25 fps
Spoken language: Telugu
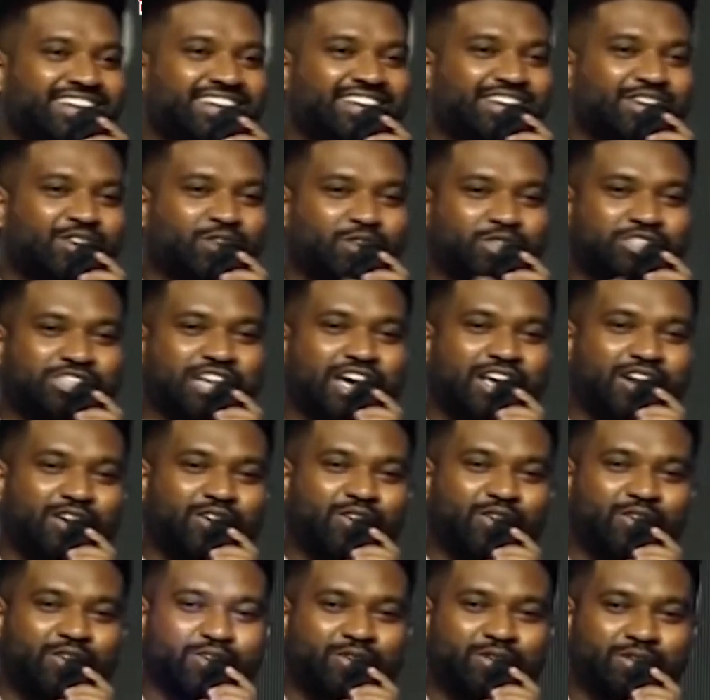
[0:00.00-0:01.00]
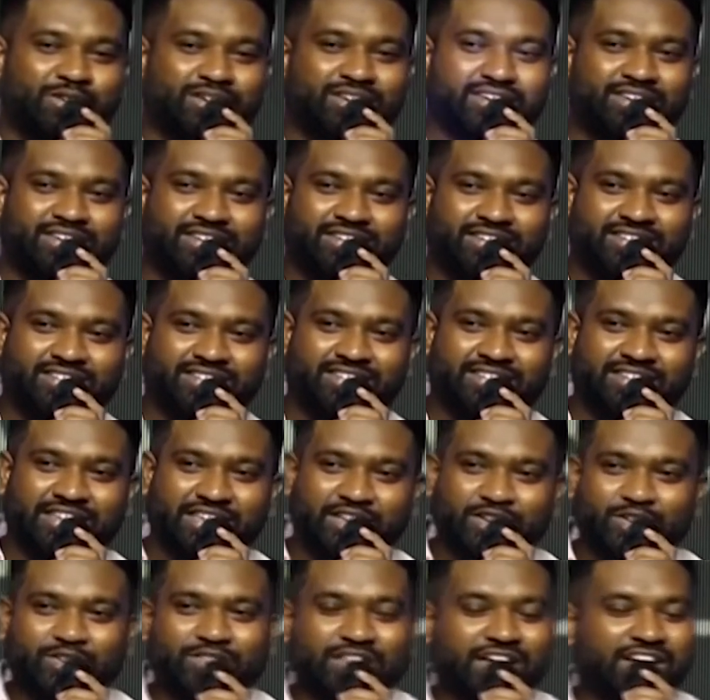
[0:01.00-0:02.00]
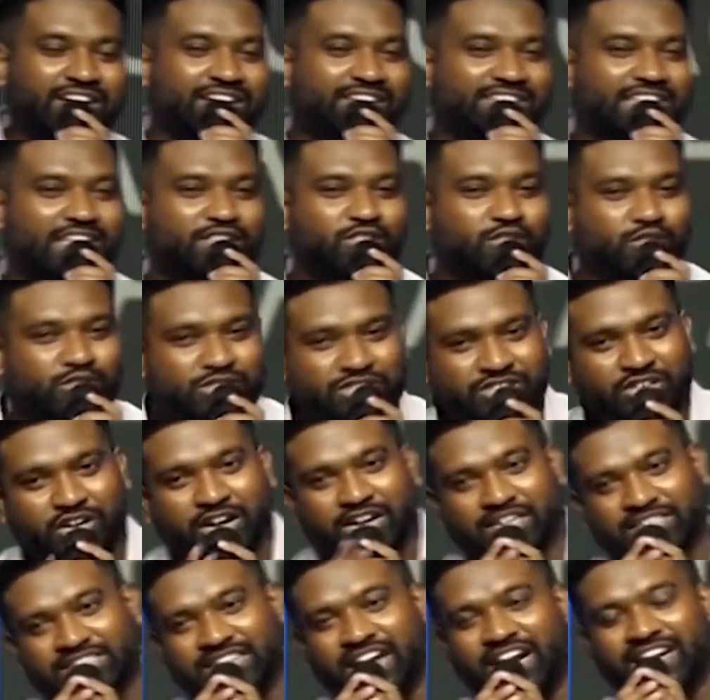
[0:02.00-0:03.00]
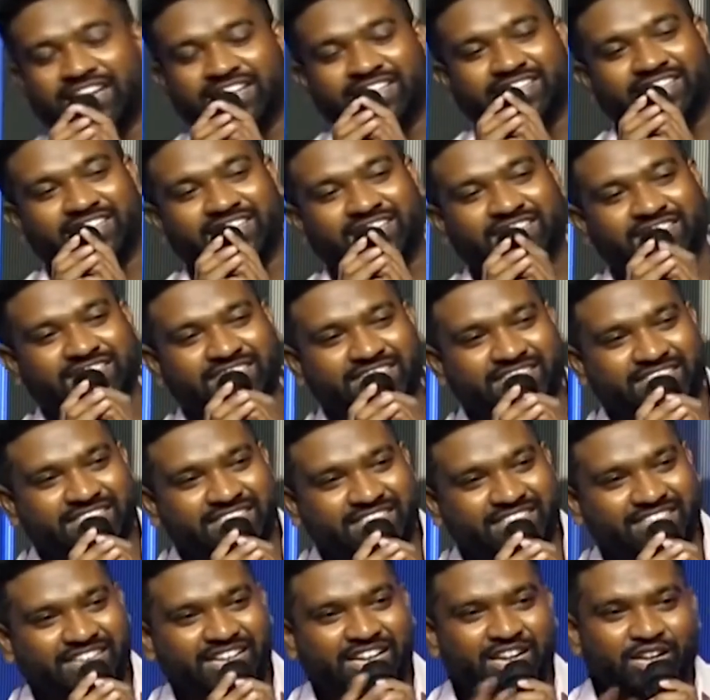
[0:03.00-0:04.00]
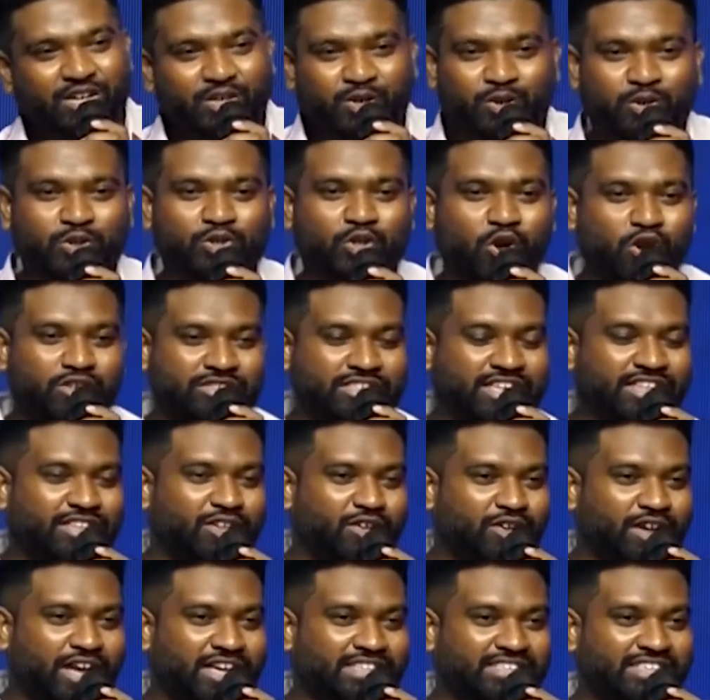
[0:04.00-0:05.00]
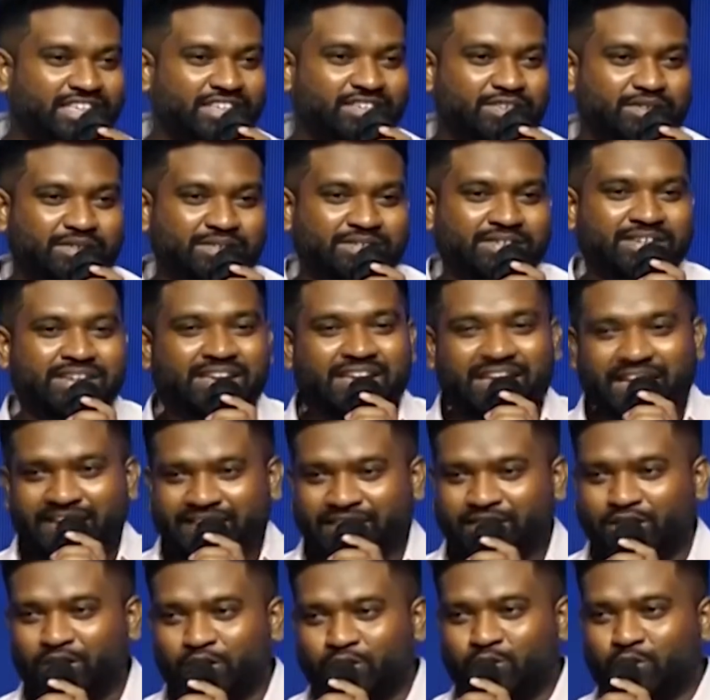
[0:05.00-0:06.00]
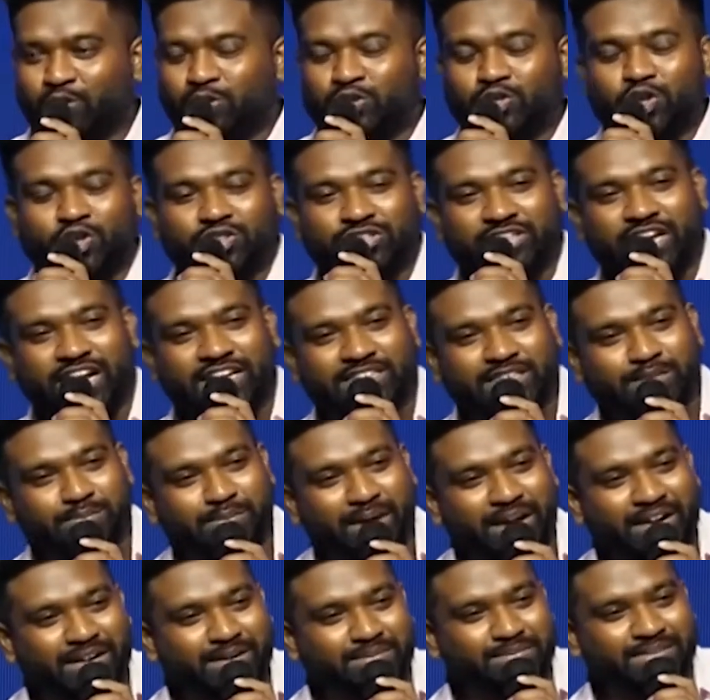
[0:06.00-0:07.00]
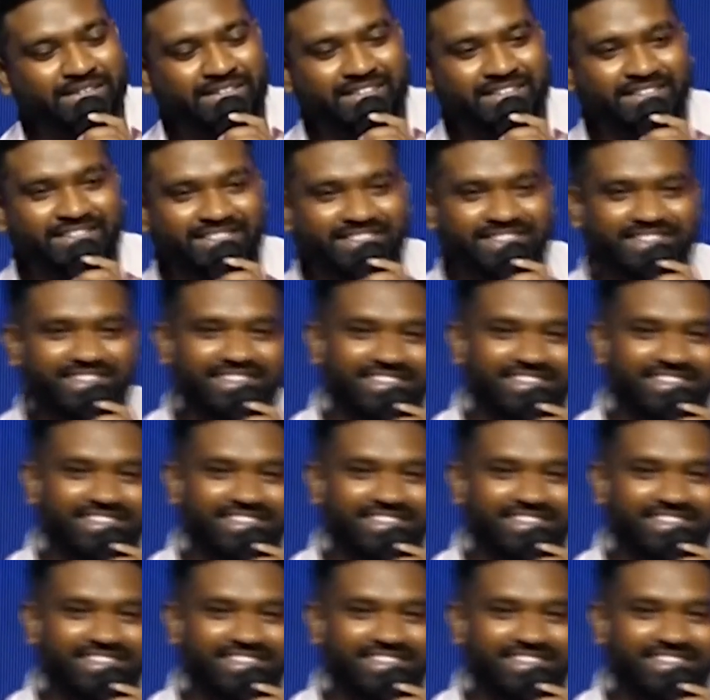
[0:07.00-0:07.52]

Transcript: హుషార్లో యూనో తనతో స్టార్ట్ అయింది నా జర్నీ టూ సాంగ్స్ అందులో రాశాను ఇందులో టూ సాంగ్స్ రాసి పాడడం జరిగింది